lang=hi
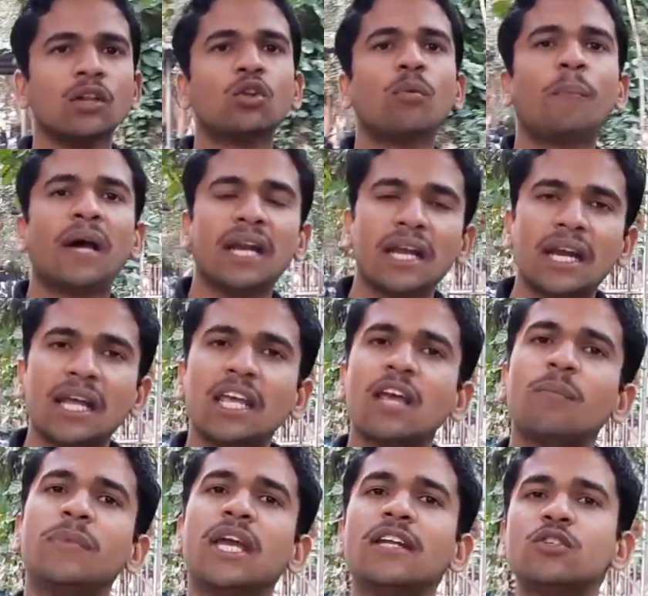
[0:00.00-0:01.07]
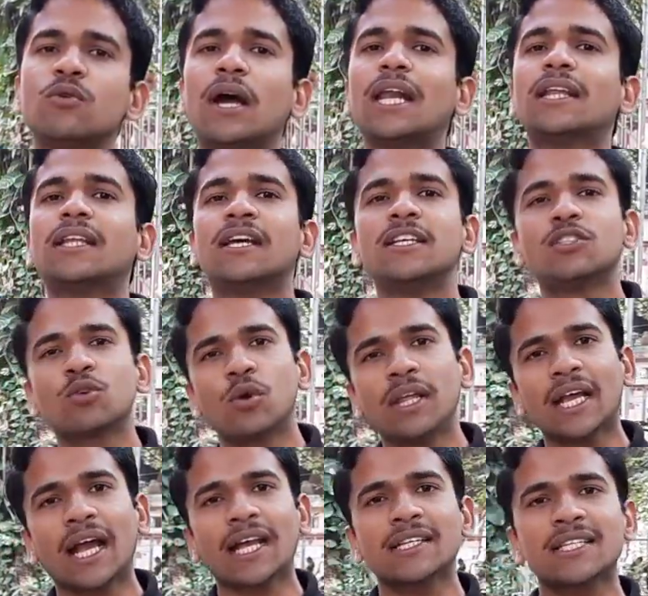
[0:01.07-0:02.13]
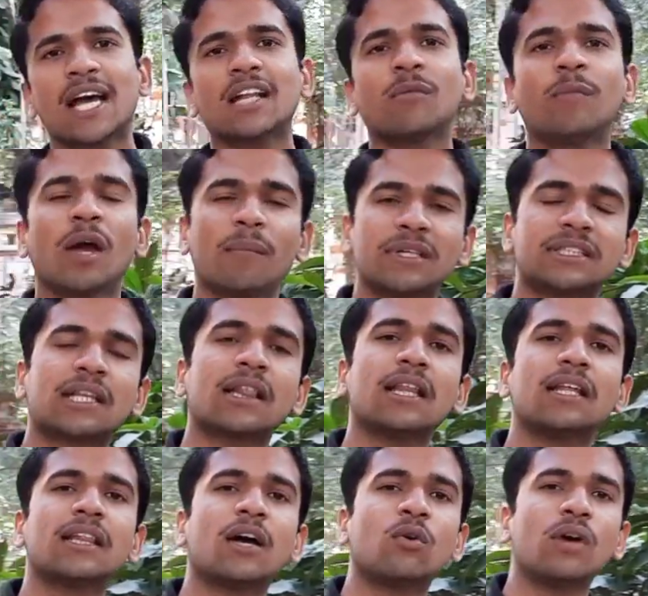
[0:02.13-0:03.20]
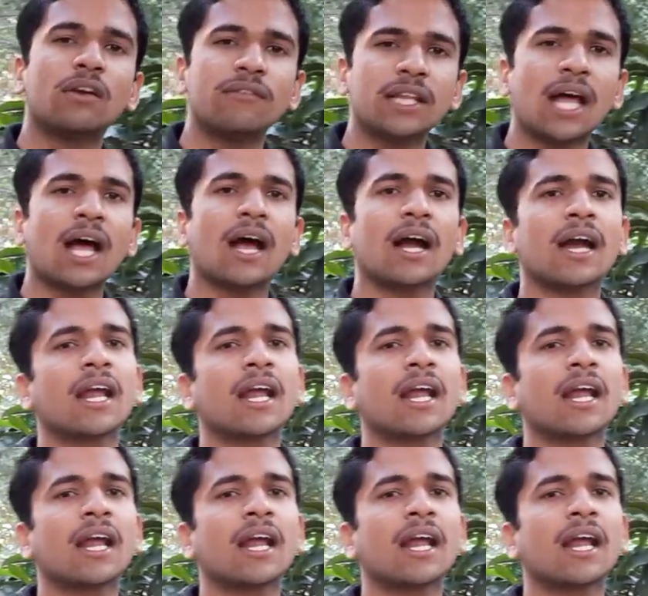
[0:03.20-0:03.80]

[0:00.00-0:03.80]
तो बने रहिए बी वाले द हिस्टोरिका के साथ मैं बसंत लेता हूँ अलविदा